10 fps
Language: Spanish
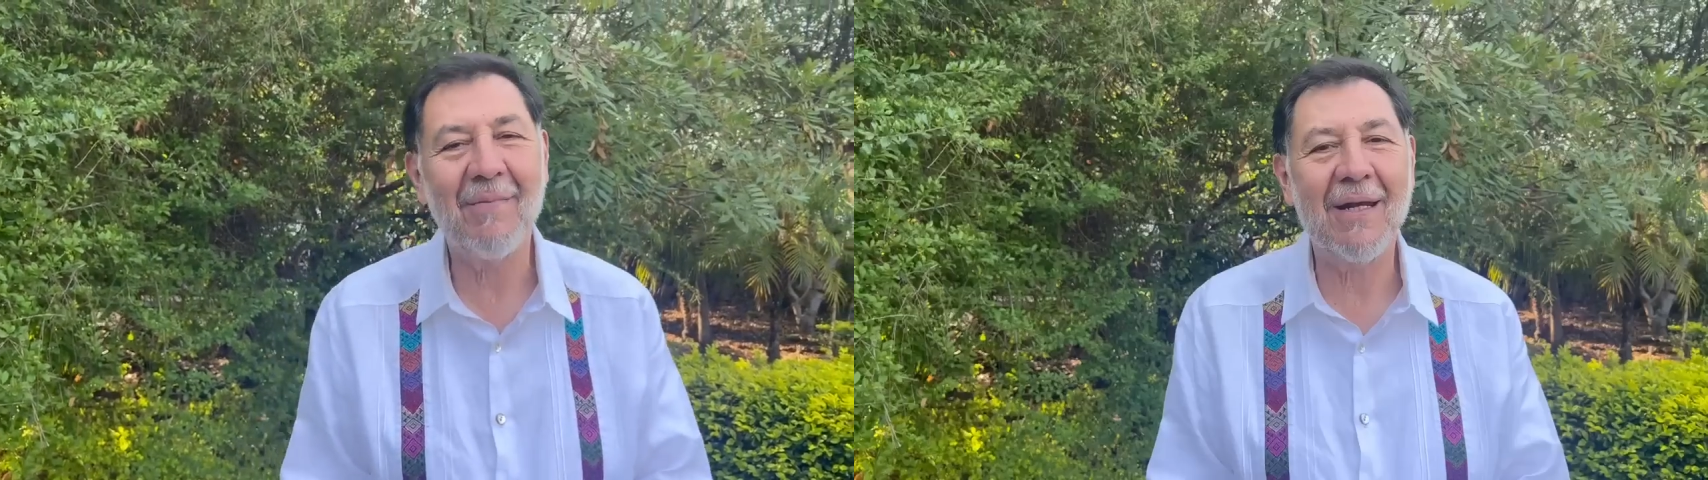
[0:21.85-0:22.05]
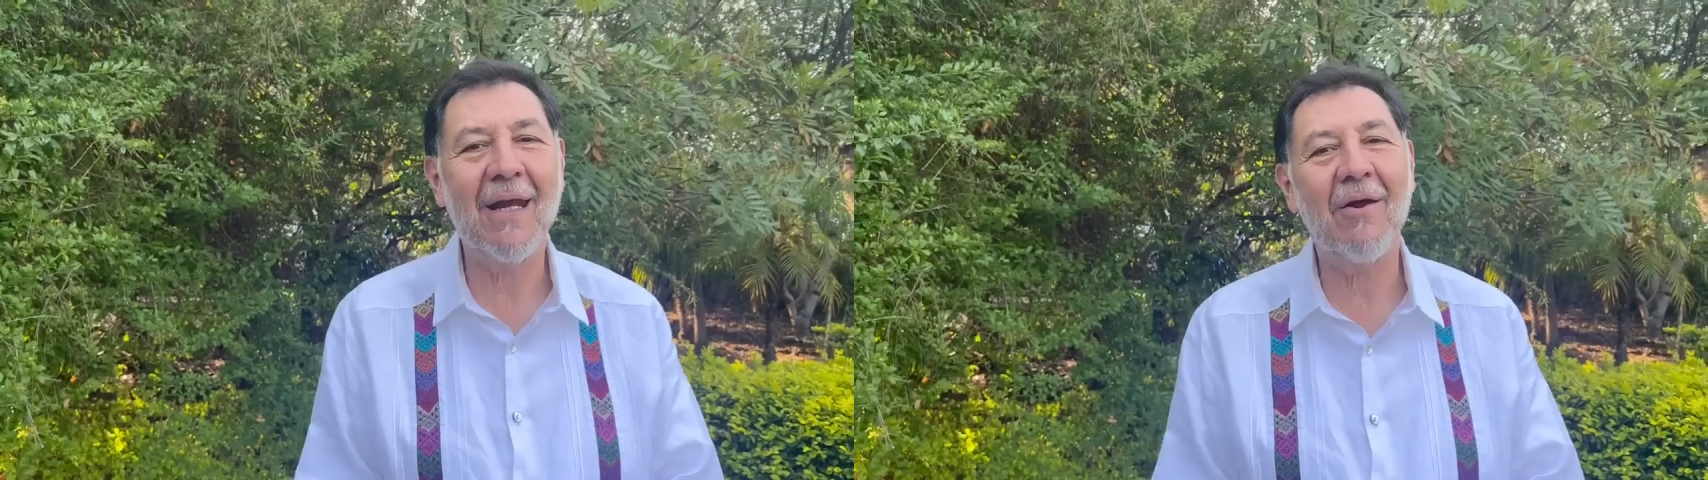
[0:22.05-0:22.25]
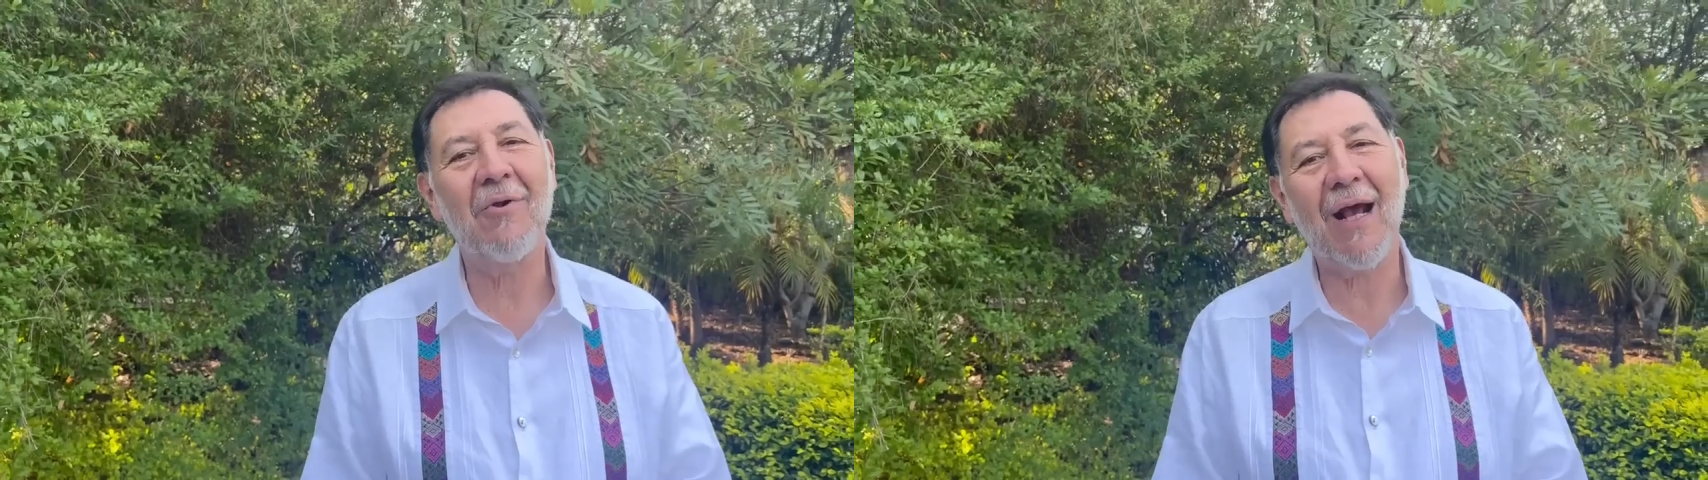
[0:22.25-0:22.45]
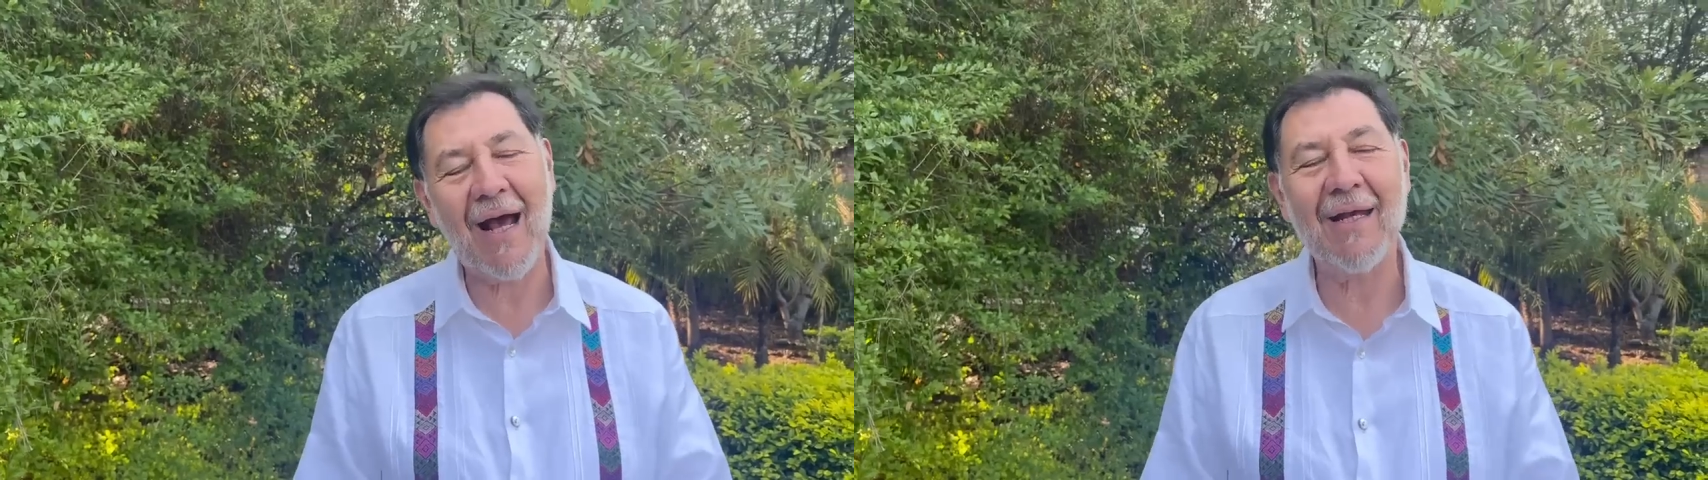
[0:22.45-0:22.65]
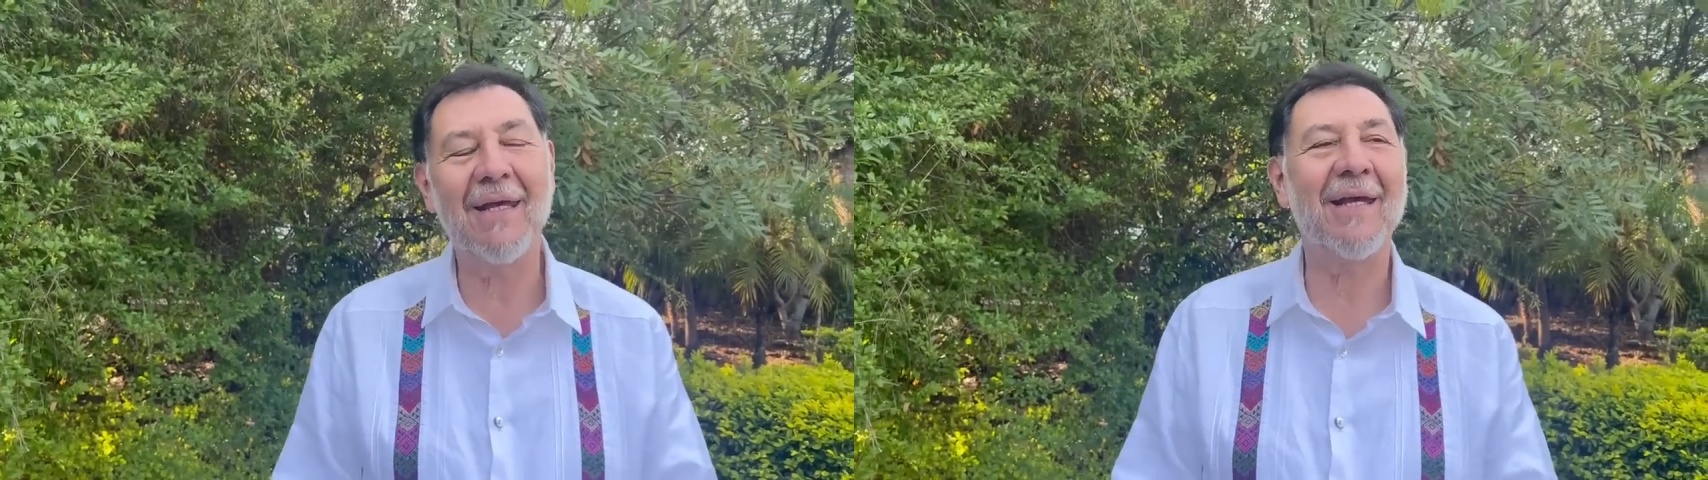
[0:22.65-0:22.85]
manera
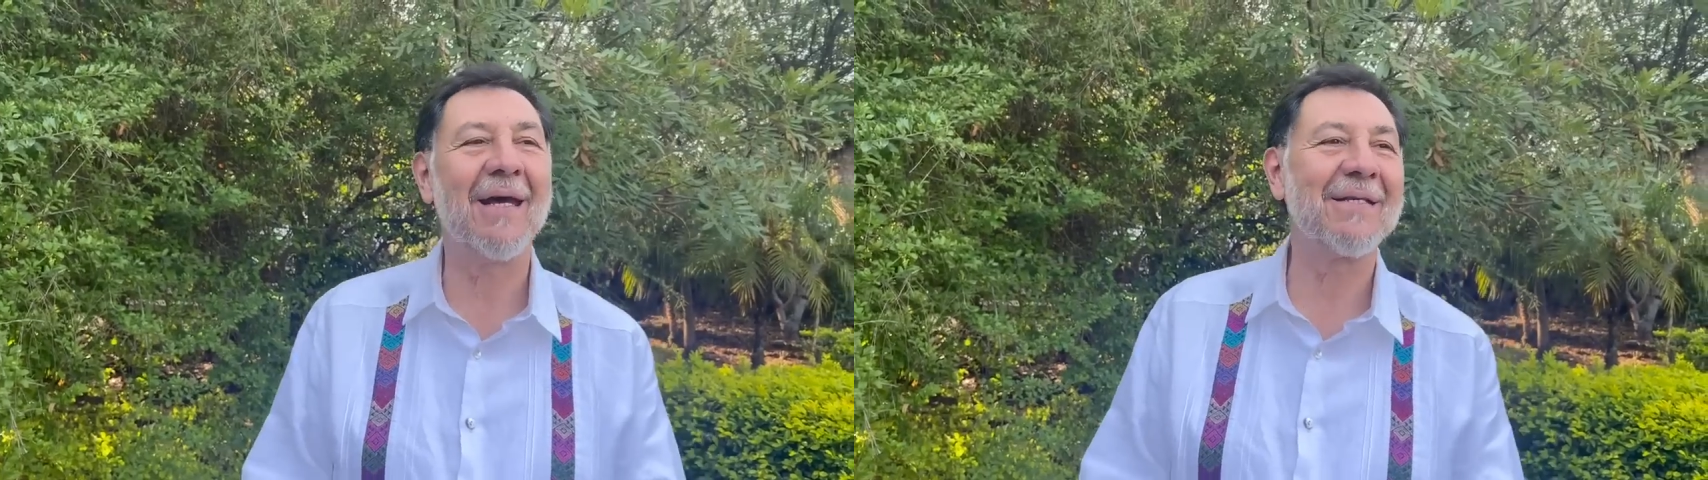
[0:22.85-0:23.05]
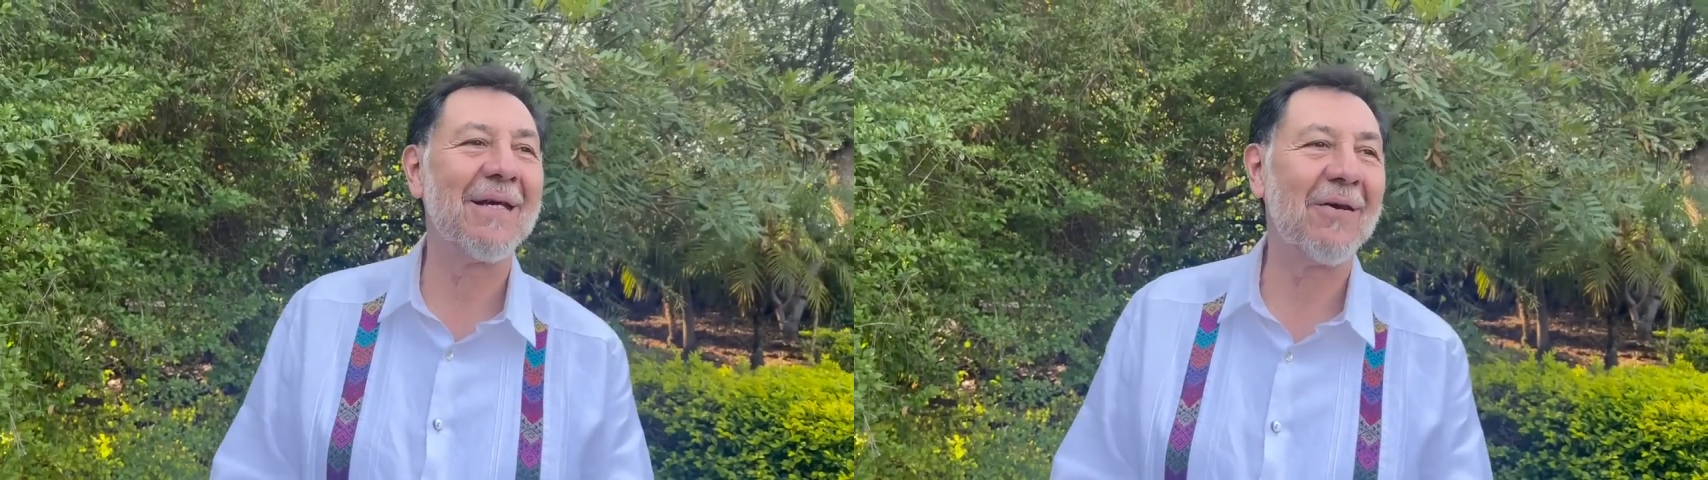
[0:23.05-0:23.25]
orgánica,